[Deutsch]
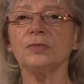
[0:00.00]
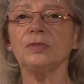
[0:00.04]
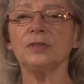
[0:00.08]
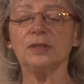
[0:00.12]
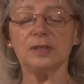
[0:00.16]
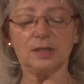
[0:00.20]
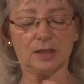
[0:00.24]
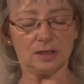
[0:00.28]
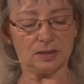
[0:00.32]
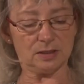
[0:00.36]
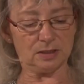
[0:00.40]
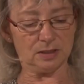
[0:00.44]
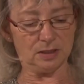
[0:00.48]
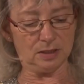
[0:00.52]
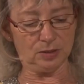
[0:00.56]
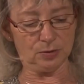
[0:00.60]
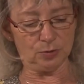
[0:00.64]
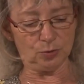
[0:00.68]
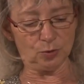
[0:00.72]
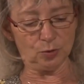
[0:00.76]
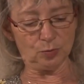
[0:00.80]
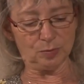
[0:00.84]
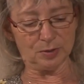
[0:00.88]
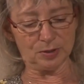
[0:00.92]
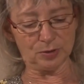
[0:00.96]
Da
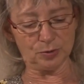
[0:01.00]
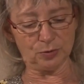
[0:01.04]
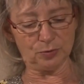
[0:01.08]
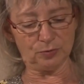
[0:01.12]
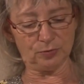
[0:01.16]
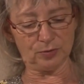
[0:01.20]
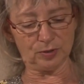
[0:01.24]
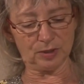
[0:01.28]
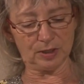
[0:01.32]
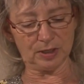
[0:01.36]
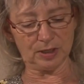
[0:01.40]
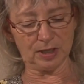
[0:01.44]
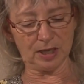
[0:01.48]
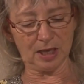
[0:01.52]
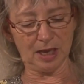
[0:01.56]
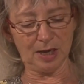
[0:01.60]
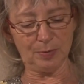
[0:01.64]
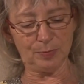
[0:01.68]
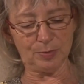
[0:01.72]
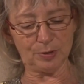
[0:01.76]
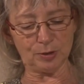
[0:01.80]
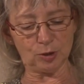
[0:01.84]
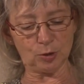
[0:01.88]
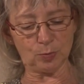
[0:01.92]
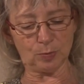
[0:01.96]
siehst du, was du für ein Kerl
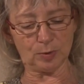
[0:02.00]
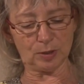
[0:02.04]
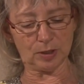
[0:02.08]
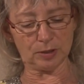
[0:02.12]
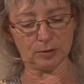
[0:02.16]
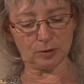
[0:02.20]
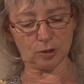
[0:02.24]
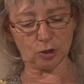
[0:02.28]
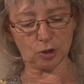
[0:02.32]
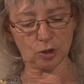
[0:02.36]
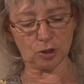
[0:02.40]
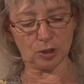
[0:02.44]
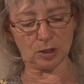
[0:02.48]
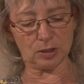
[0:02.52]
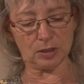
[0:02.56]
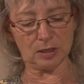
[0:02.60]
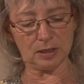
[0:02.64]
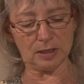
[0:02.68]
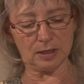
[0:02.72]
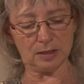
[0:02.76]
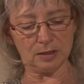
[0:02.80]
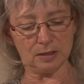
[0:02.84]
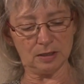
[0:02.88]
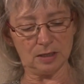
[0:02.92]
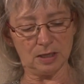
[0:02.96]
bist, sprach das
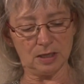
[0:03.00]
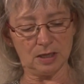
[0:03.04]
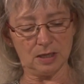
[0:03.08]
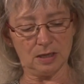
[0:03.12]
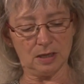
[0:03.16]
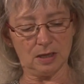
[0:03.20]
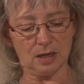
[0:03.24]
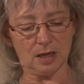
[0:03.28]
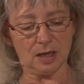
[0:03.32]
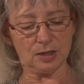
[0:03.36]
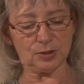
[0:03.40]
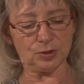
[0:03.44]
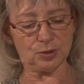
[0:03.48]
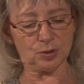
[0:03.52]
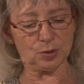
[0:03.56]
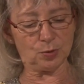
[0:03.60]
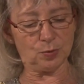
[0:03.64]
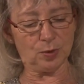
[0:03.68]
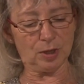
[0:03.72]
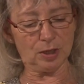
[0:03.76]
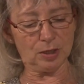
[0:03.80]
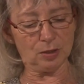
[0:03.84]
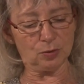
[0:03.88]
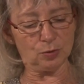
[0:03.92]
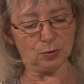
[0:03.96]
Schneiderlein. Hast so
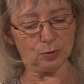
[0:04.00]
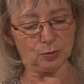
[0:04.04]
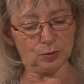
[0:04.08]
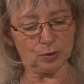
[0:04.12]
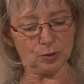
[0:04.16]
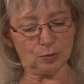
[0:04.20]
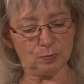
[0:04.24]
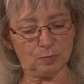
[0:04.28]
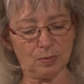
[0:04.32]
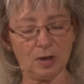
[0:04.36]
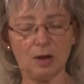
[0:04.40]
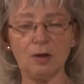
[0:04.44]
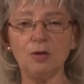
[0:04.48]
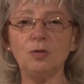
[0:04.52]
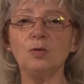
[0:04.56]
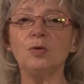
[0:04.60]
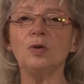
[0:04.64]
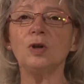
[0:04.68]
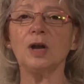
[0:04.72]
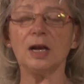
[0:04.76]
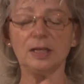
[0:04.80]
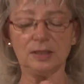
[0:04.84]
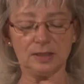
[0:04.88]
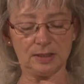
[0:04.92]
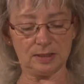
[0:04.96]
ein großes Maul und
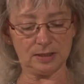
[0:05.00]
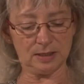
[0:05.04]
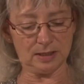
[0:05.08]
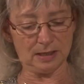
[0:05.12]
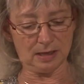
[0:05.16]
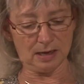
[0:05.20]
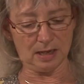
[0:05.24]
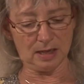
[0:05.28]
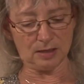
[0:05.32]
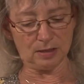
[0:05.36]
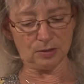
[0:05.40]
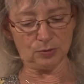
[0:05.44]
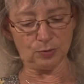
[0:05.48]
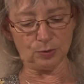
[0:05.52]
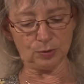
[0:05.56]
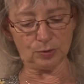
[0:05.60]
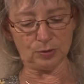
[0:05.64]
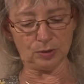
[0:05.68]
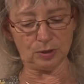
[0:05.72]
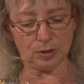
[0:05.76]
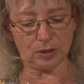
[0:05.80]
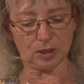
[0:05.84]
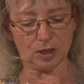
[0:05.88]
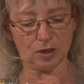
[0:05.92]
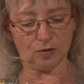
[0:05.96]
kannst die kleine Nuss
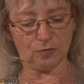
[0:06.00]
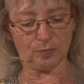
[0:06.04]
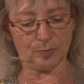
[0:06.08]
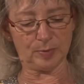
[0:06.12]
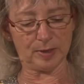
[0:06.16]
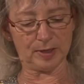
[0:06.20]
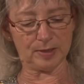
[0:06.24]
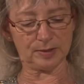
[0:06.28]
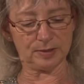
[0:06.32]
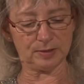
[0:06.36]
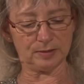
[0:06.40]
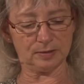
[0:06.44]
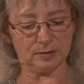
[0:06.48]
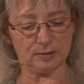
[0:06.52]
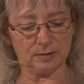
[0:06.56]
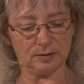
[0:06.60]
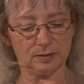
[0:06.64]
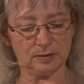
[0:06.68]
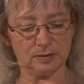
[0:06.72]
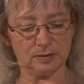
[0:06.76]
nicht aufbeißen.